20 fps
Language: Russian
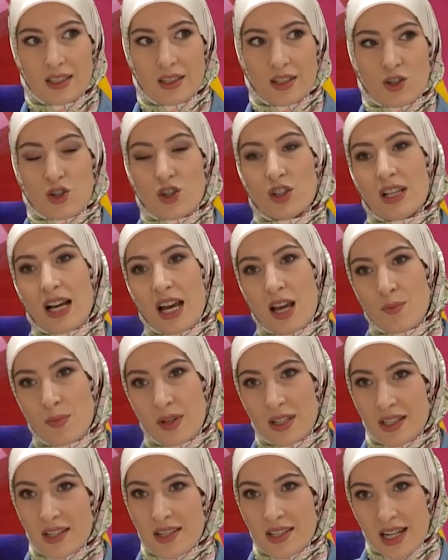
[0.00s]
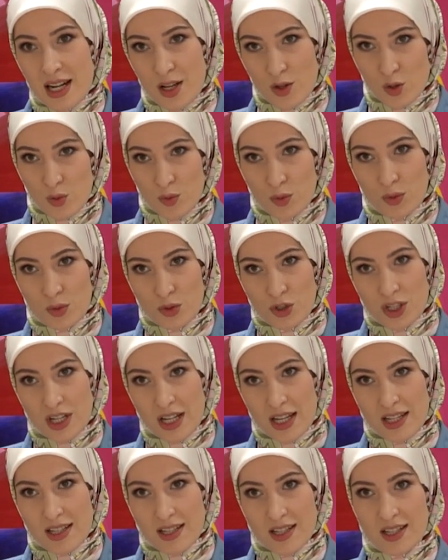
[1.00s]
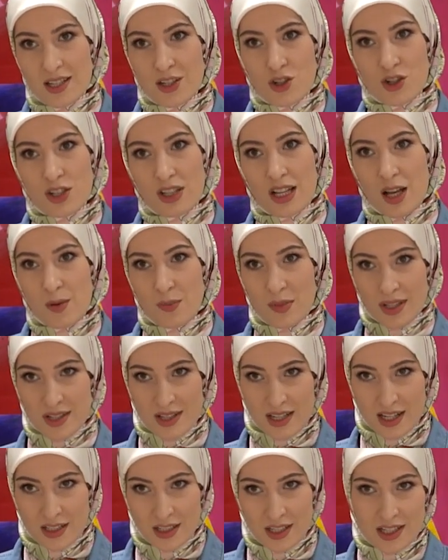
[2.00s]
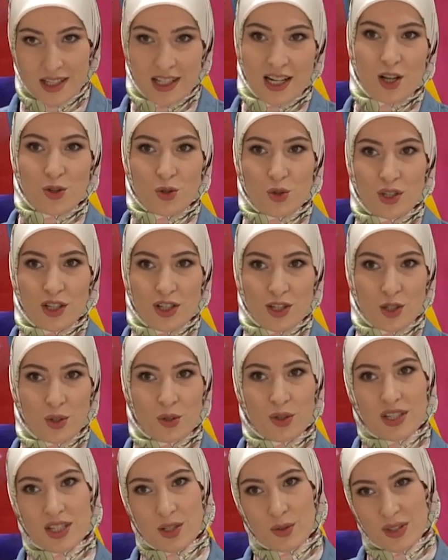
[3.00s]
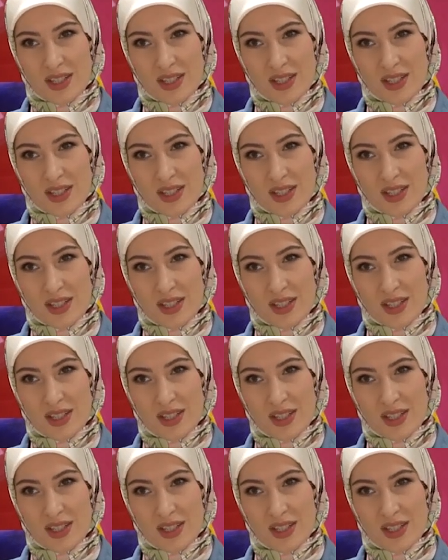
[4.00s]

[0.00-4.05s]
Желаемое не сразу получается, нежелаемое не сразу достается.